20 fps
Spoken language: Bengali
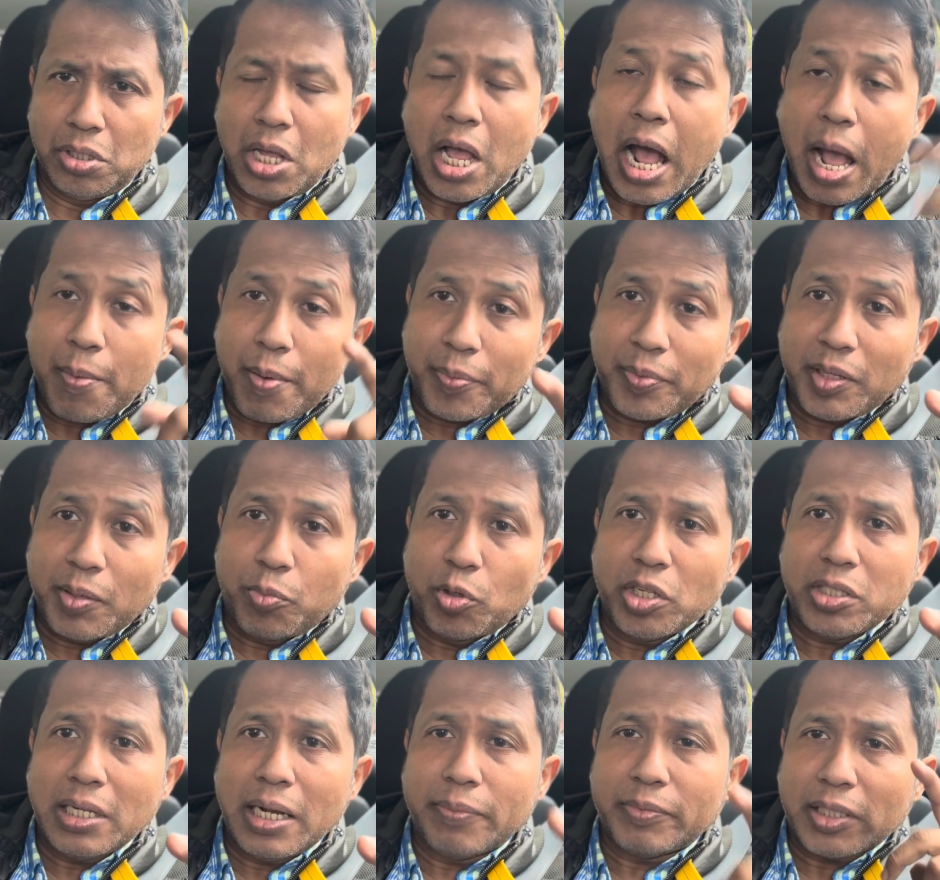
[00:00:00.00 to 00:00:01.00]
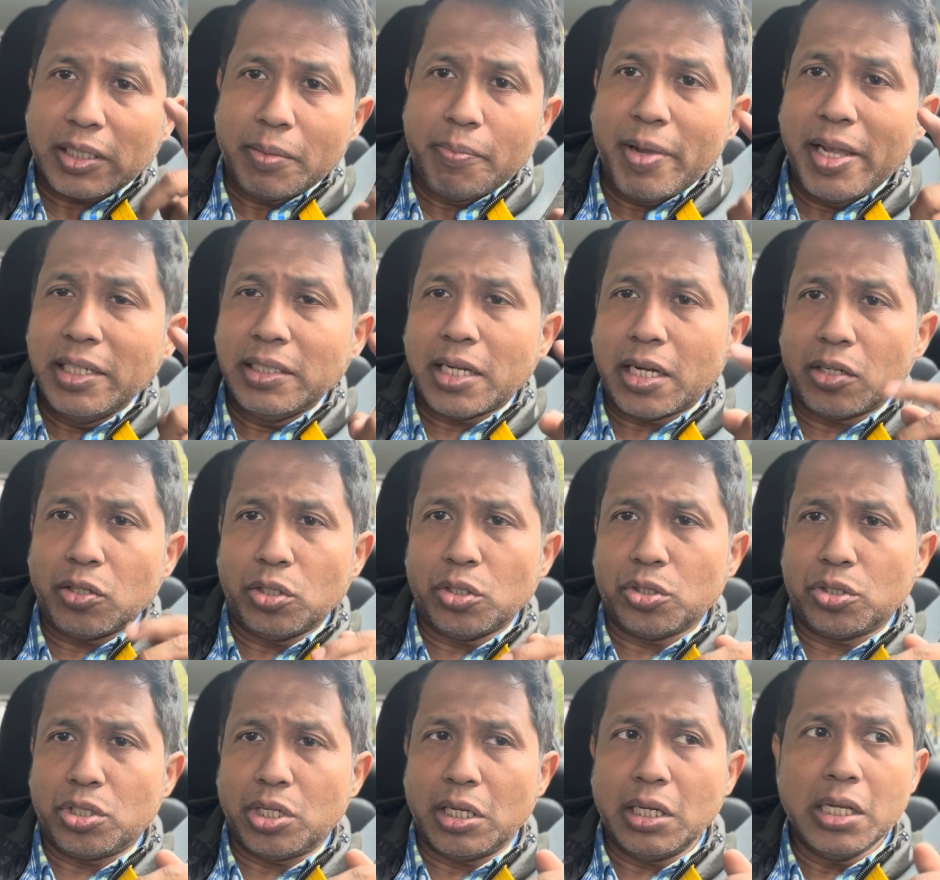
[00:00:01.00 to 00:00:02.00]
আমি আপনাদের বলেছিলাম তাদের মেইন টার্গেট
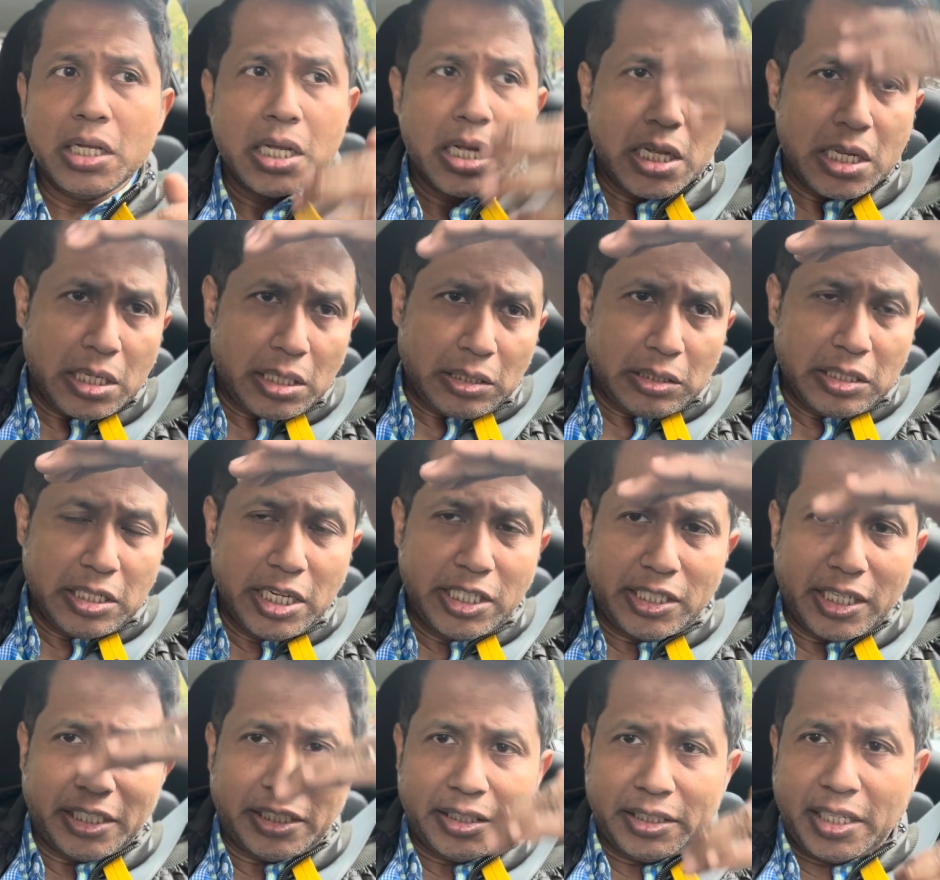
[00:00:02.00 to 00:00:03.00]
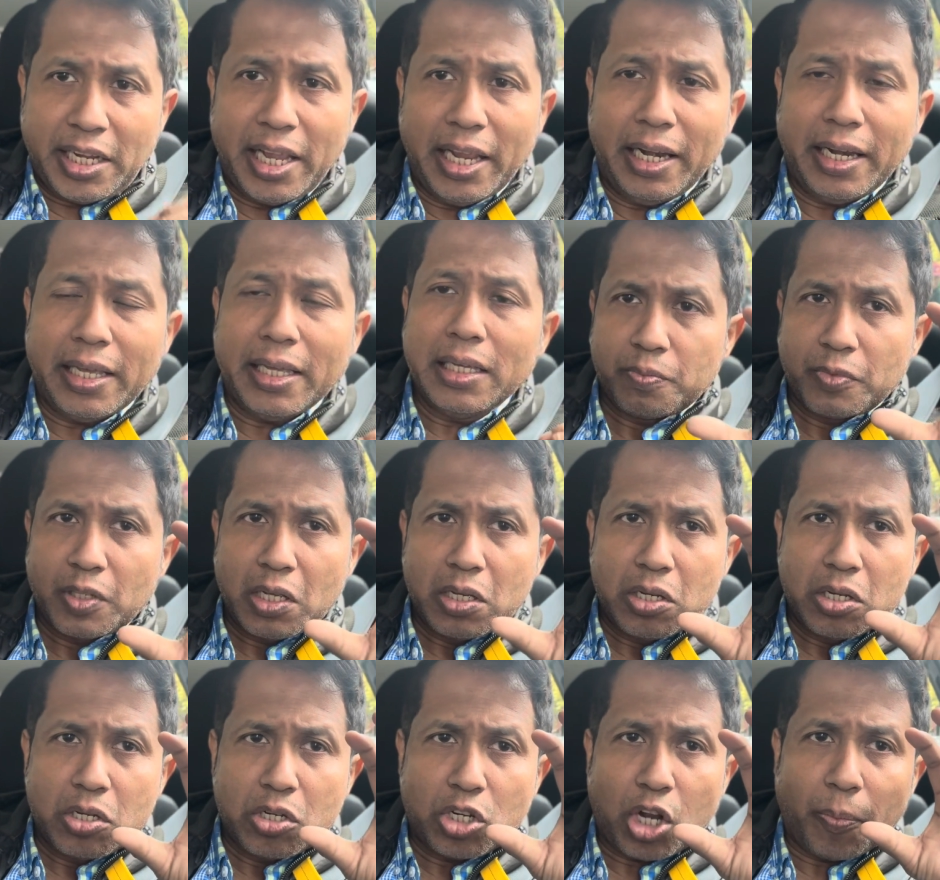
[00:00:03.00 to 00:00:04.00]
হচ্ছে নিচে ঠেলে
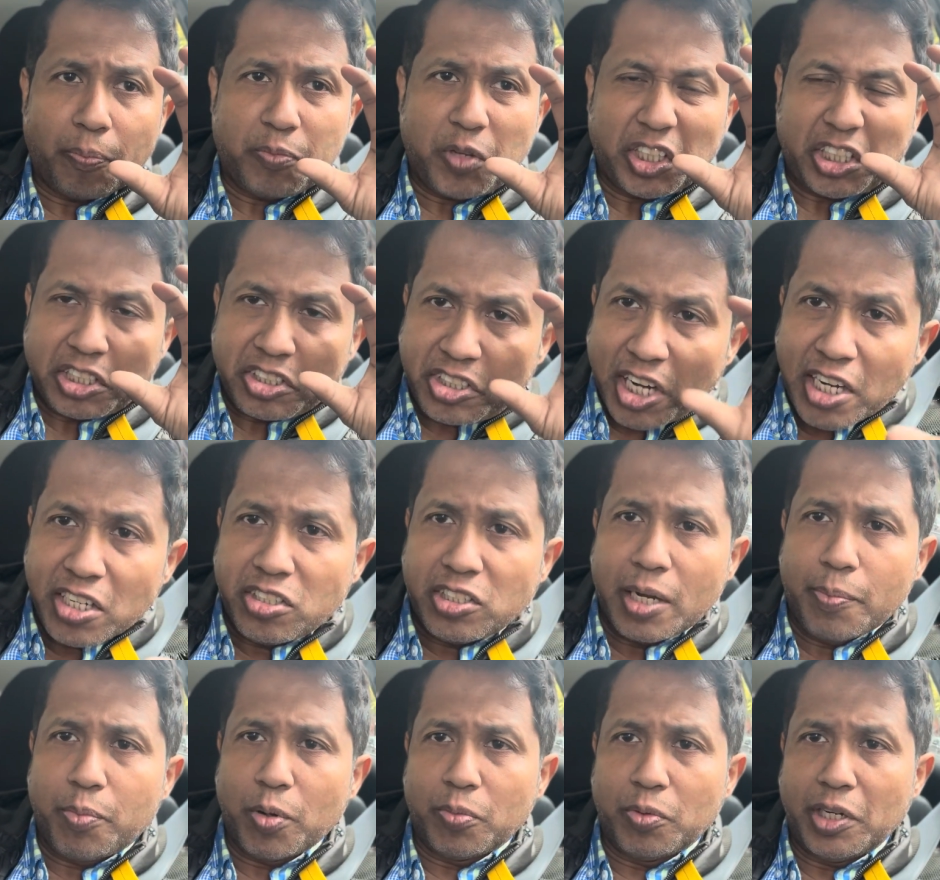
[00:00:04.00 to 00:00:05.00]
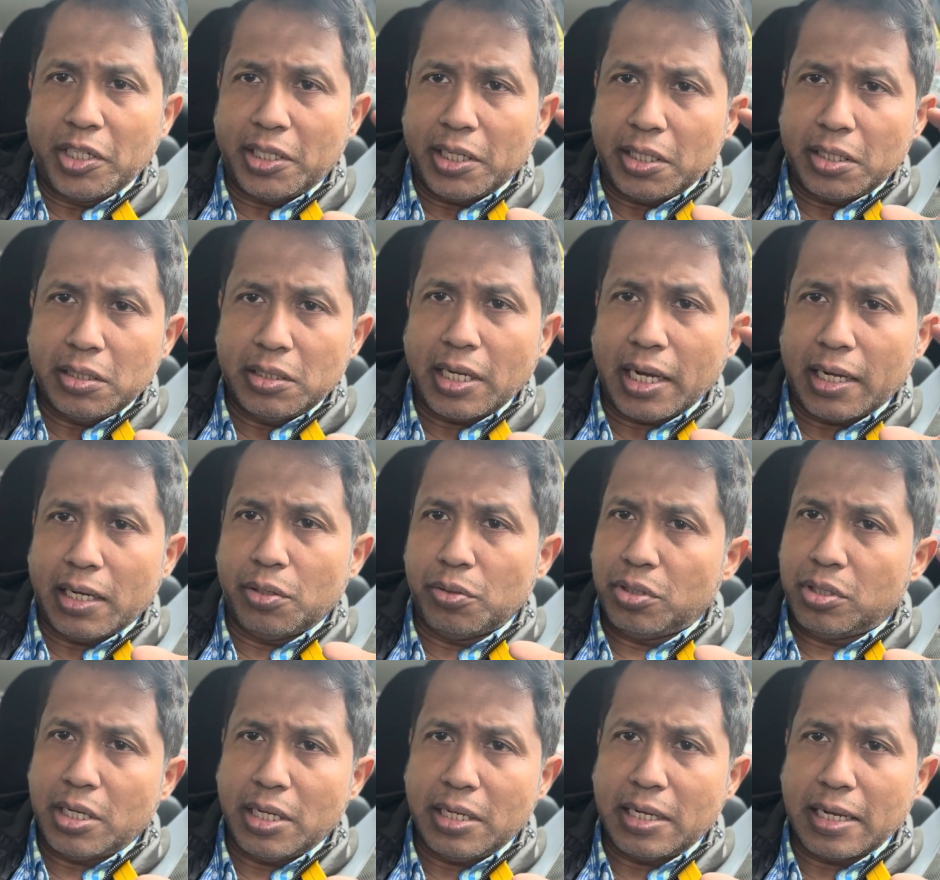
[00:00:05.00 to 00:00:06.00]
সবচেয়ে ডেন্সলি পপুলেটেড জায়গা
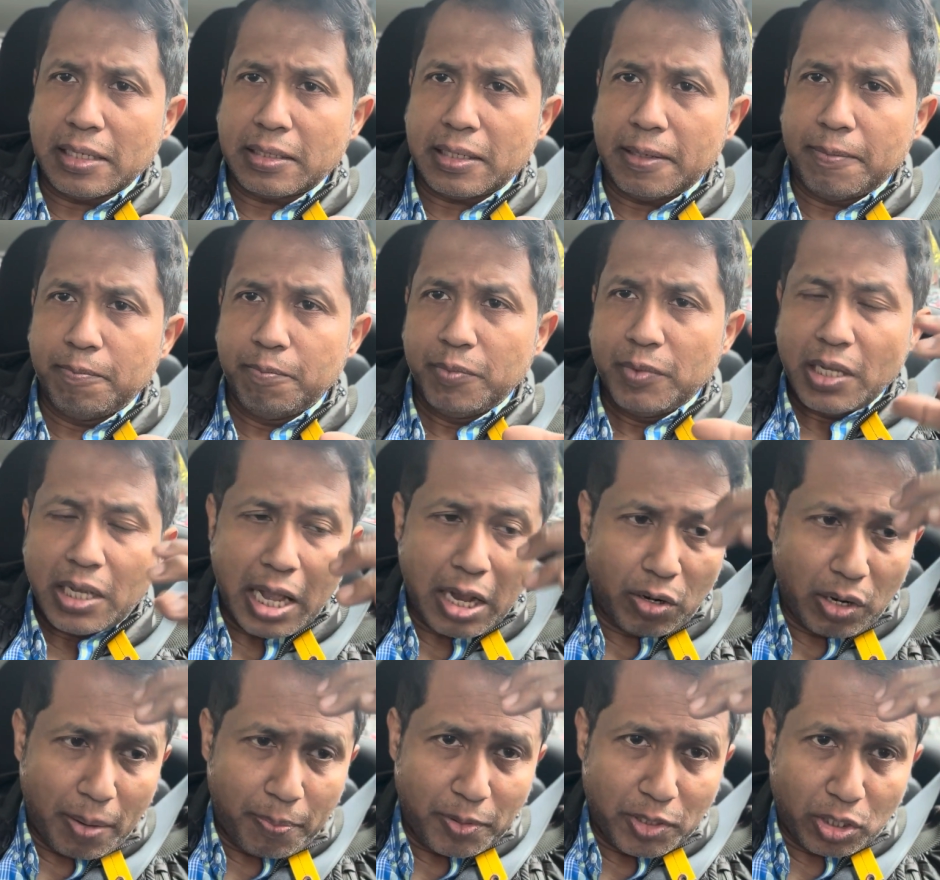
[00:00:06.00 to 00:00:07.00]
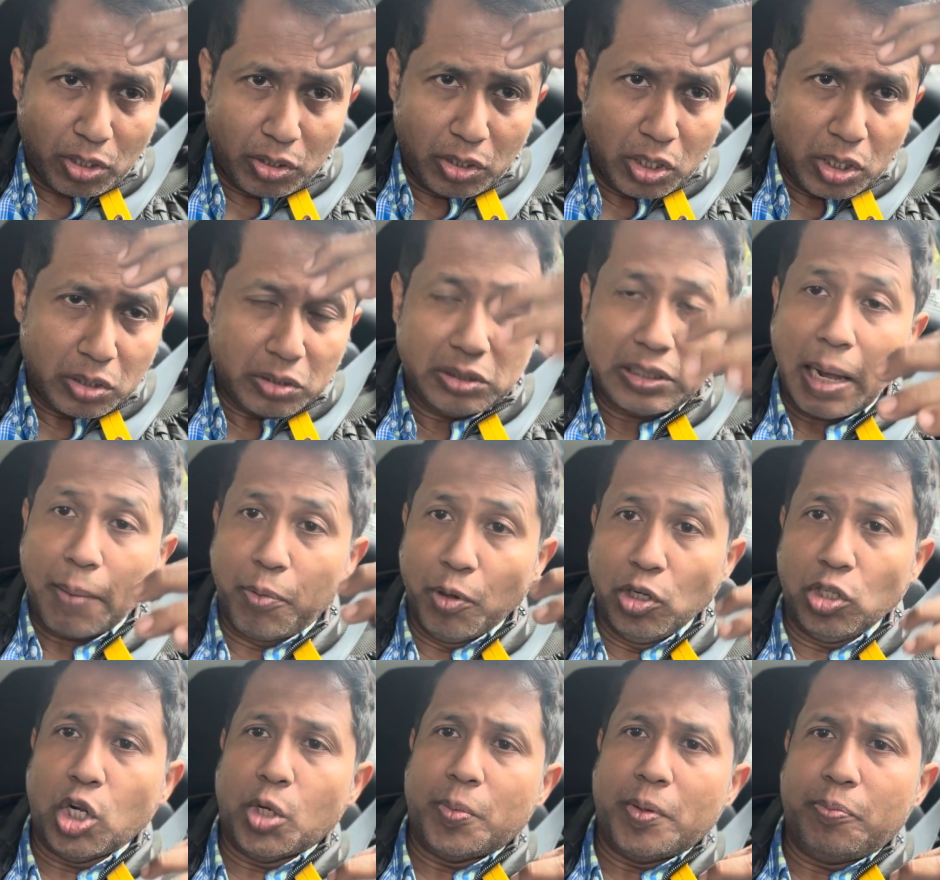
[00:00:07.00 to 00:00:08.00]
হচ্ছে এই গাজা এখন আপনি যখন ডাবল
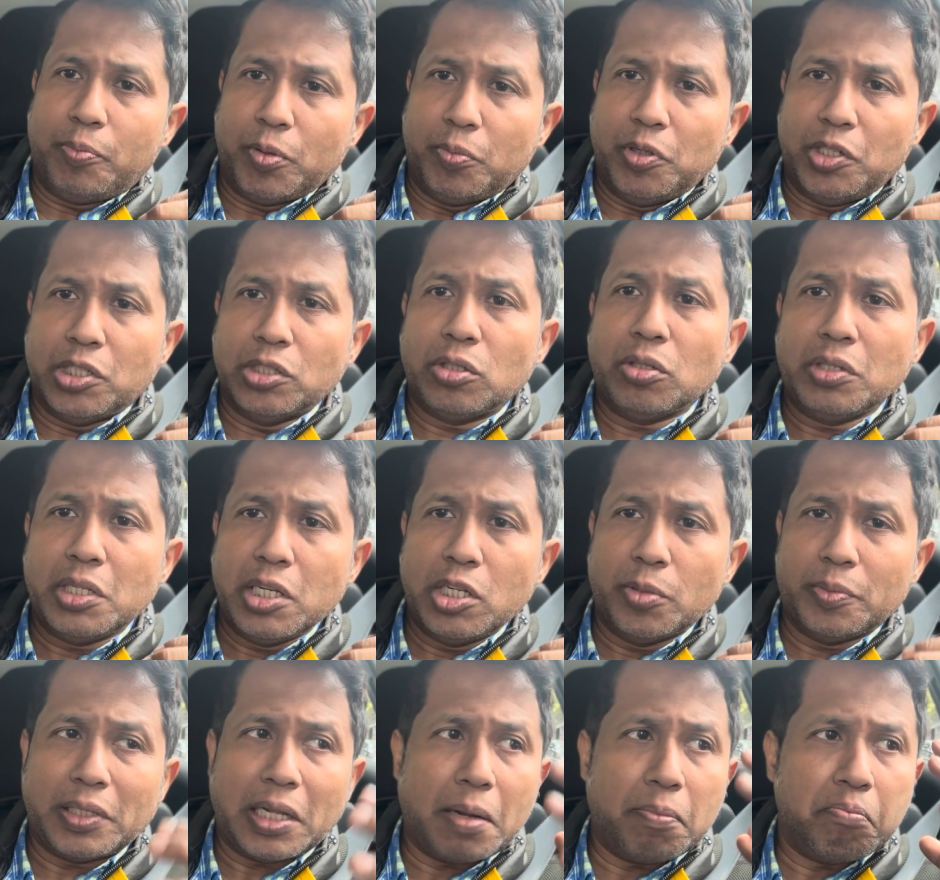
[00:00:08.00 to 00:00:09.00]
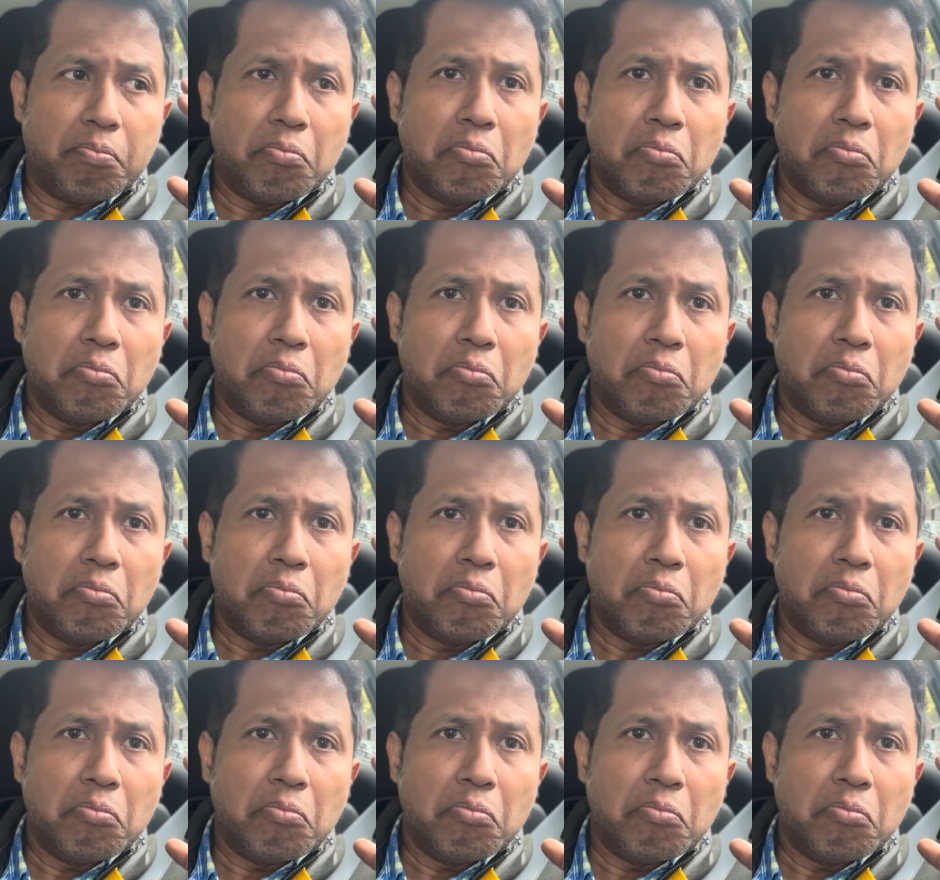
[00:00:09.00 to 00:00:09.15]
করবেন পপুলেশন তখন কী করবে তারা